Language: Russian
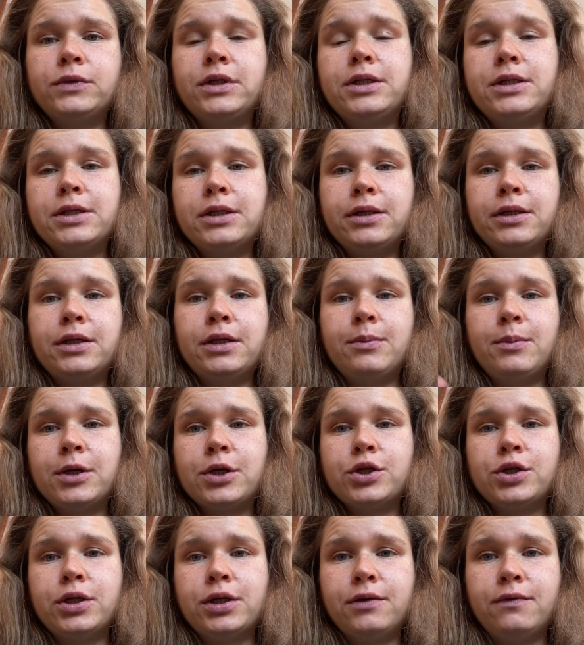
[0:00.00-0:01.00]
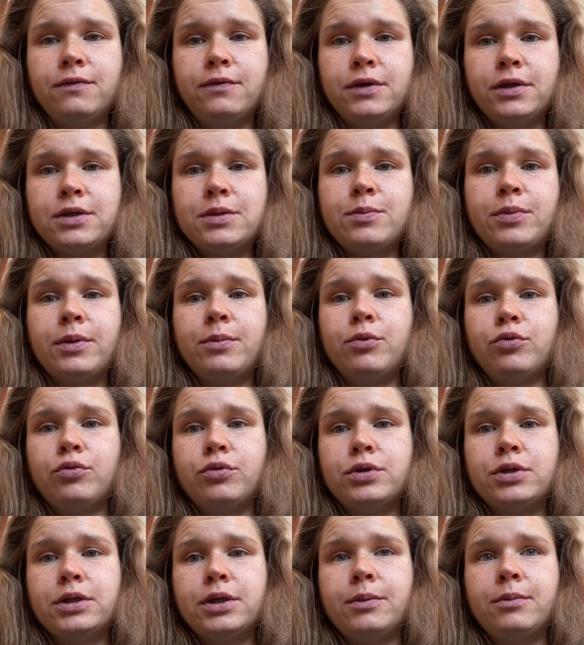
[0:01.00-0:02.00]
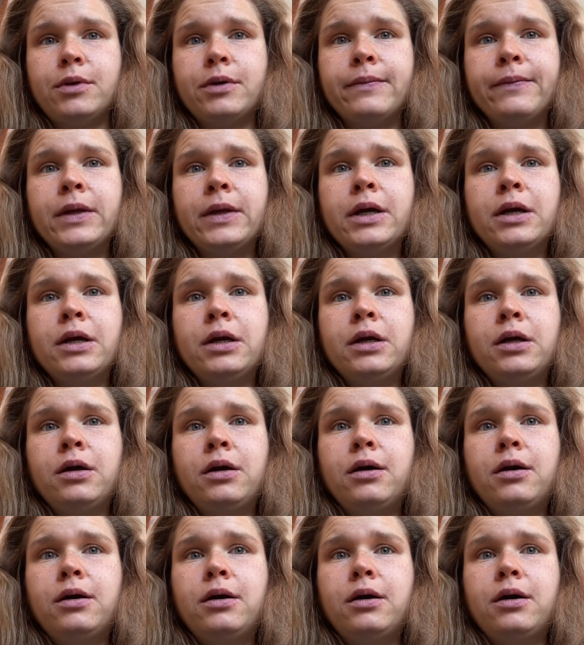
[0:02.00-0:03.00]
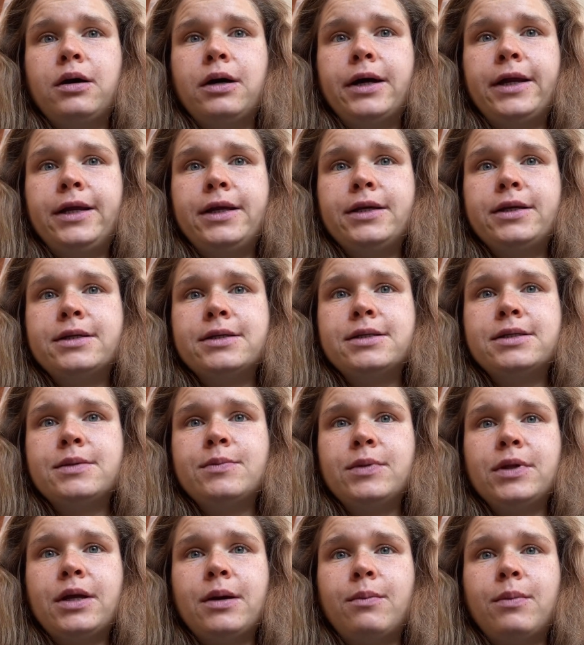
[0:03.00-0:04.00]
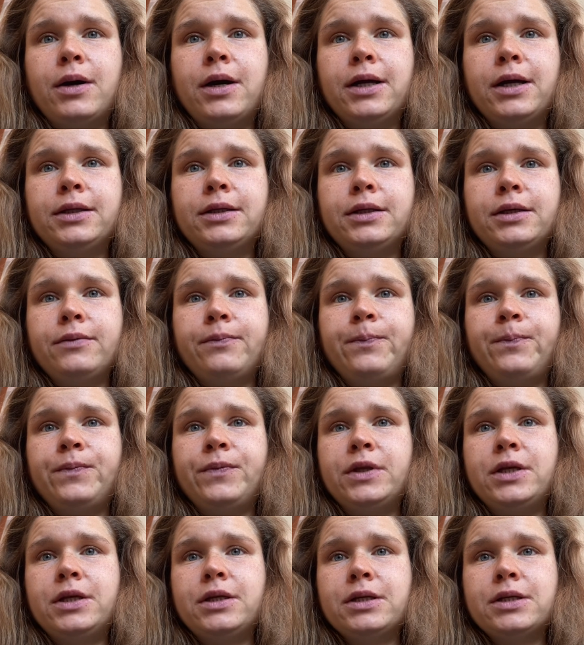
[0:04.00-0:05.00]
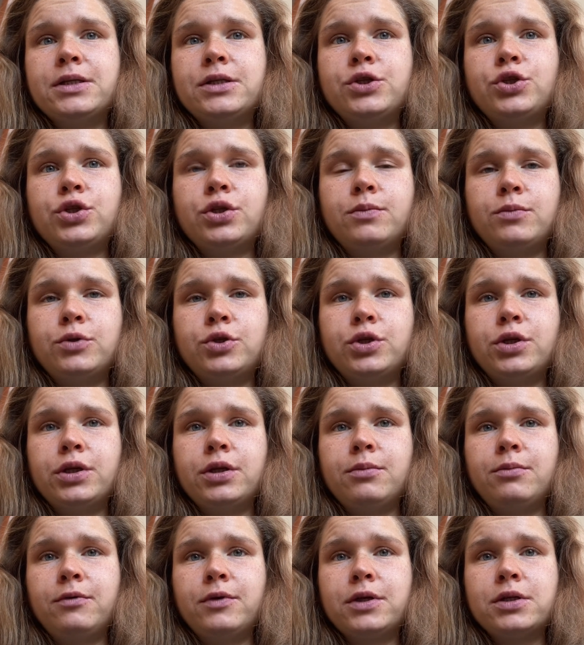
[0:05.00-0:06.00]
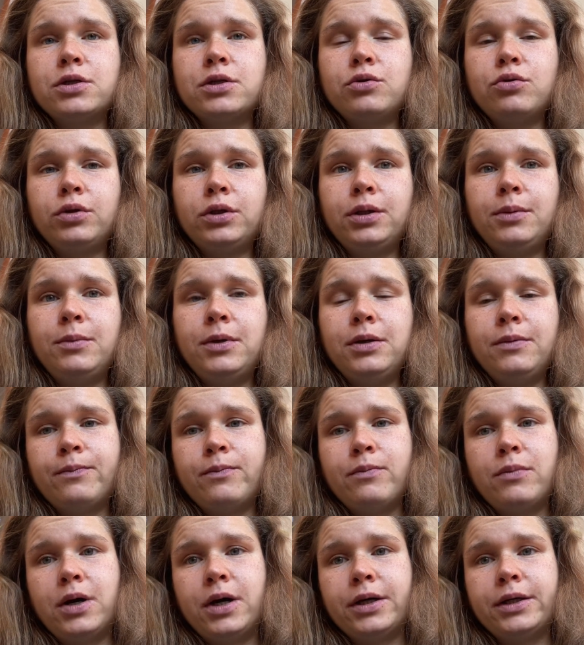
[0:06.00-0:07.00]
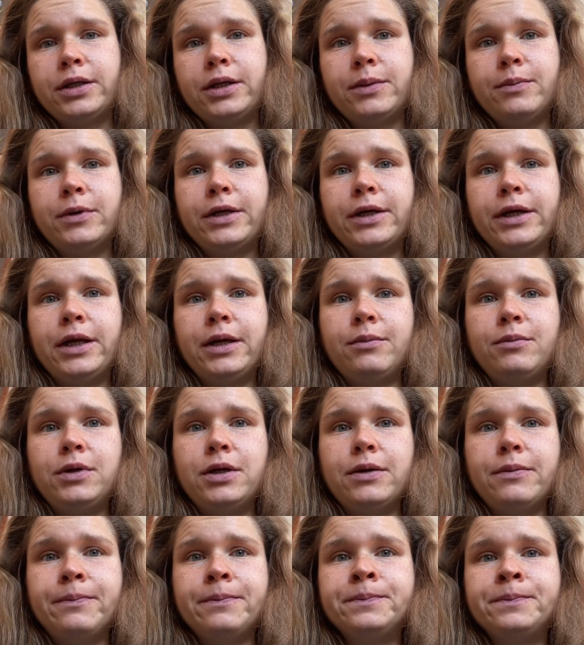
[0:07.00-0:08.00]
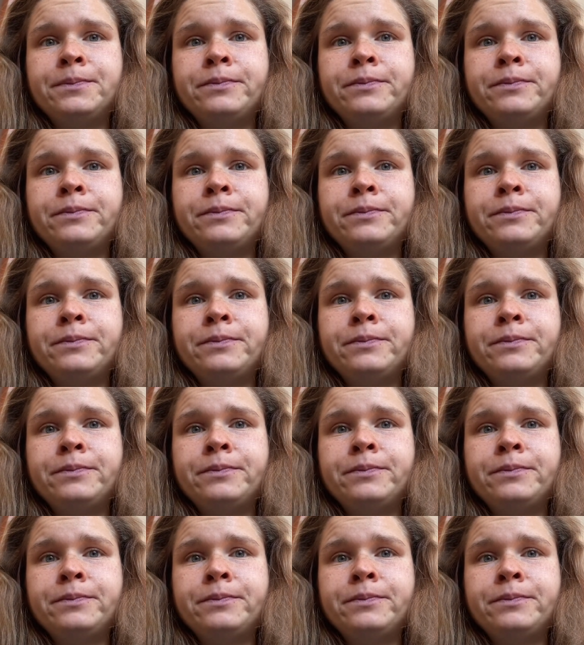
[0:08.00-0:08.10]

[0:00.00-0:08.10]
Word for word: и делать домашний кефир с пробиотиками. А, орехи и семена богаты ненасыщенными жирными кислотами, магнием и кремнием.